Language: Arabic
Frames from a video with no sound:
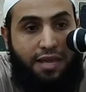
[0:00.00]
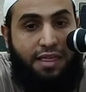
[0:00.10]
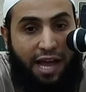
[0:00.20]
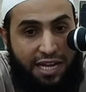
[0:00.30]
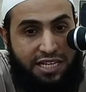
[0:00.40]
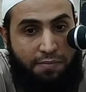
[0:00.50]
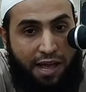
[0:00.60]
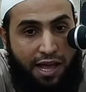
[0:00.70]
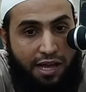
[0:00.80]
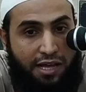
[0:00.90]
إذا
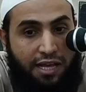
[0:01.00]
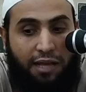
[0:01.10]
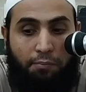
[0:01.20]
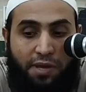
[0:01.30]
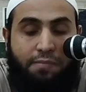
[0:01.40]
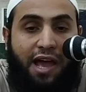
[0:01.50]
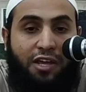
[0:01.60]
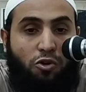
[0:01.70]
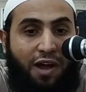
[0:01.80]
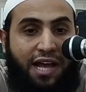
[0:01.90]
حسبها بما
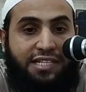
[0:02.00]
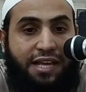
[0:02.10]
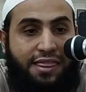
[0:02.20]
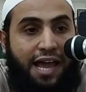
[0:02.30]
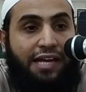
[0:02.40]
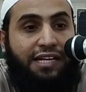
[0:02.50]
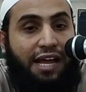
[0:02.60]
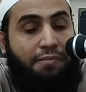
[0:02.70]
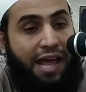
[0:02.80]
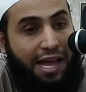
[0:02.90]
يوازي ذلك
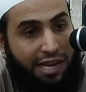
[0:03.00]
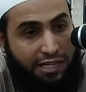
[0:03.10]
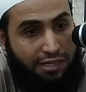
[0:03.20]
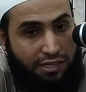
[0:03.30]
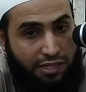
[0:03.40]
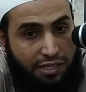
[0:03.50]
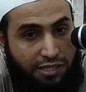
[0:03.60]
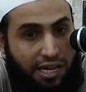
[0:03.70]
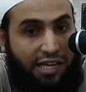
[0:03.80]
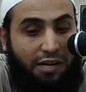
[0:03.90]
مالا
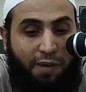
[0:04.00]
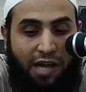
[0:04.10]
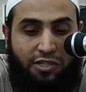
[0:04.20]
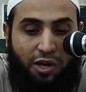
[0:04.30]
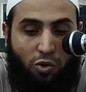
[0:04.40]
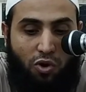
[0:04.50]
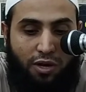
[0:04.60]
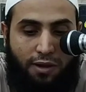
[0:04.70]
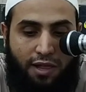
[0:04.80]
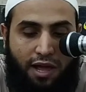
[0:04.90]
يعني البعض
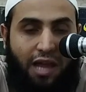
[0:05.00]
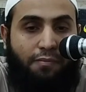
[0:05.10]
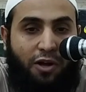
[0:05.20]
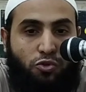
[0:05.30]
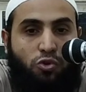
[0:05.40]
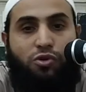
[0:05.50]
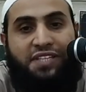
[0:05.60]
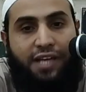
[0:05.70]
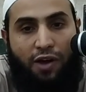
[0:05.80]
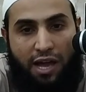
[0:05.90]
يقول المقصود
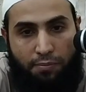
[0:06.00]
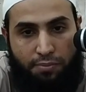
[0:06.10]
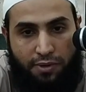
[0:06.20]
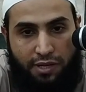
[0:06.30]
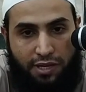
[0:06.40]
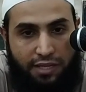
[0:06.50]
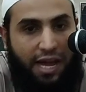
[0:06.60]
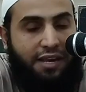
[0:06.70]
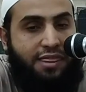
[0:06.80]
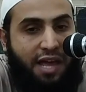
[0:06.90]
الثواب
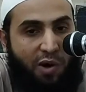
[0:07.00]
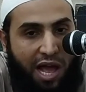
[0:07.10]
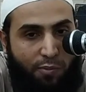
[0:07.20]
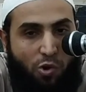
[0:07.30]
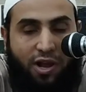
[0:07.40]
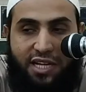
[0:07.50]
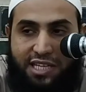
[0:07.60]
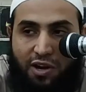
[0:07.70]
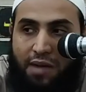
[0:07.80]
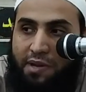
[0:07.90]
يعني ثوابه
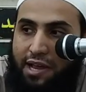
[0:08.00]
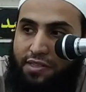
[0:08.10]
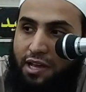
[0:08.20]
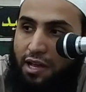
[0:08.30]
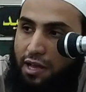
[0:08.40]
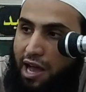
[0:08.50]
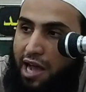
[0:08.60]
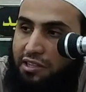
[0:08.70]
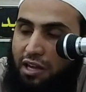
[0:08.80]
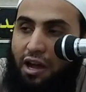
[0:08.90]
كثواب الذي
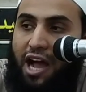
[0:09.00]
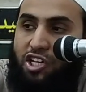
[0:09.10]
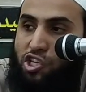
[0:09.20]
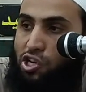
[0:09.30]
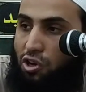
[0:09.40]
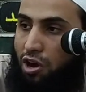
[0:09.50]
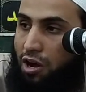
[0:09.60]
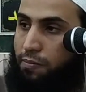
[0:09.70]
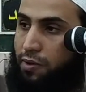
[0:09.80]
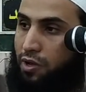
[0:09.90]
أعتق عشر
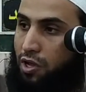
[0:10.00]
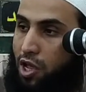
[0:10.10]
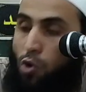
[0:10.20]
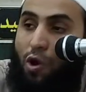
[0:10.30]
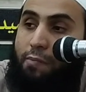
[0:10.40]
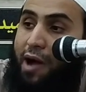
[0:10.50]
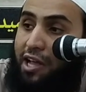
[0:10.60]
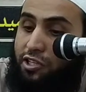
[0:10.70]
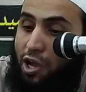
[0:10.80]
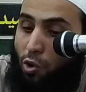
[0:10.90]
رقاب
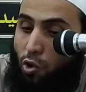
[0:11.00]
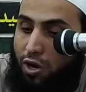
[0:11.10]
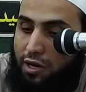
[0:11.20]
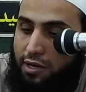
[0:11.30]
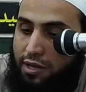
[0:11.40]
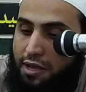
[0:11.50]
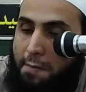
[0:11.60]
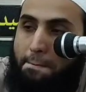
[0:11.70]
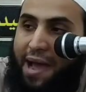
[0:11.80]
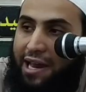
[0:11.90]
والبعض يقول
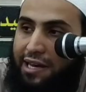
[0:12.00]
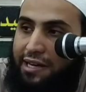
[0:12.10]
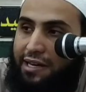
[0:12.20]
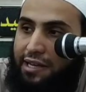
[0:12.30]
بل